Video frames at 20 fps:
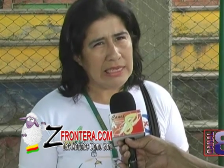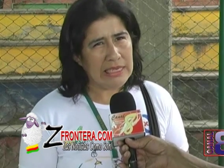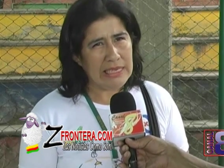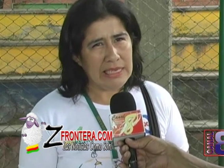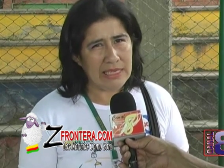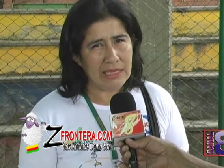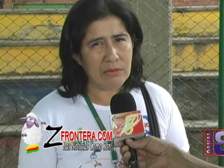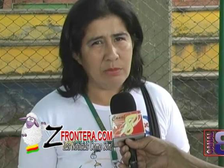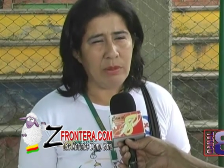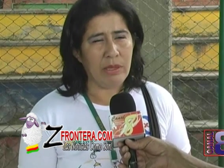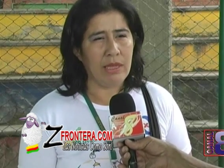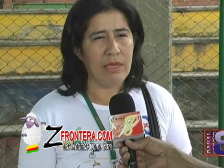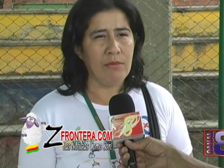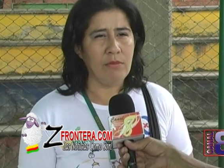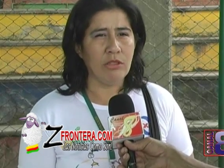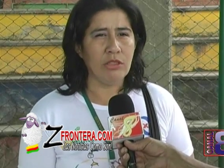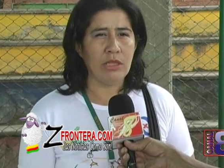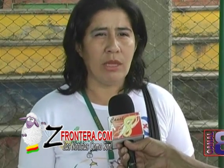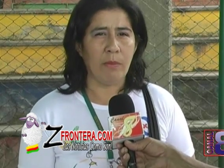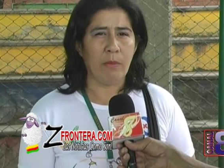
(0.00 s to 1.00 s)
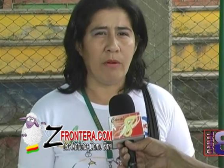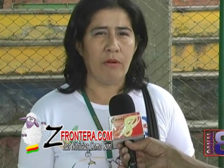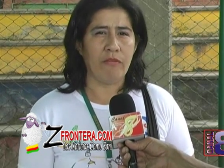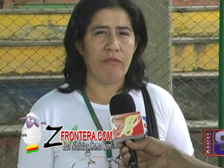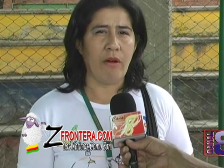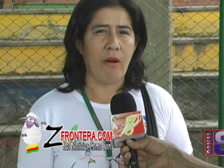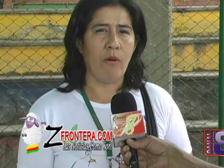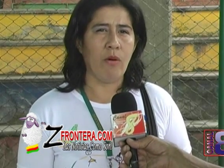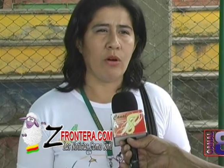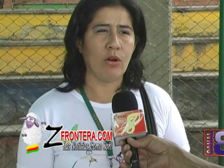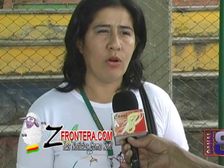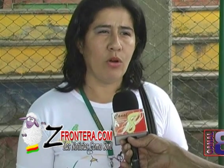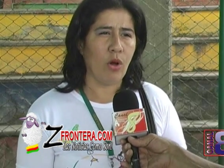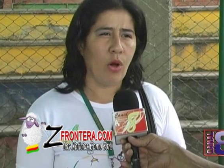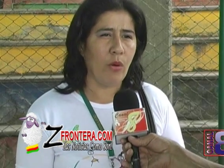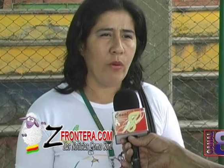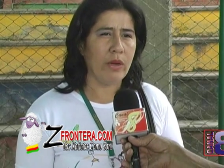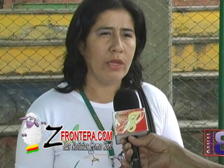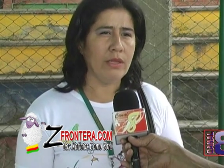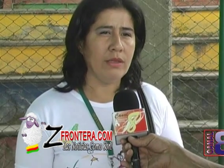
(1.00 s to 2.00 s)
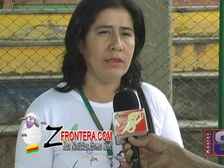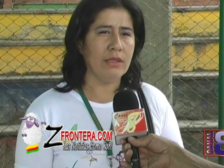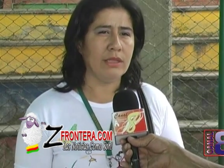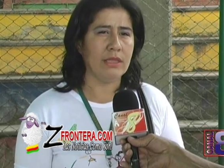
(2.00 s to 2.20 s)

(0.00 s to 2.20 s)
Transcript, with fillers: les pedimos que por favor cobren.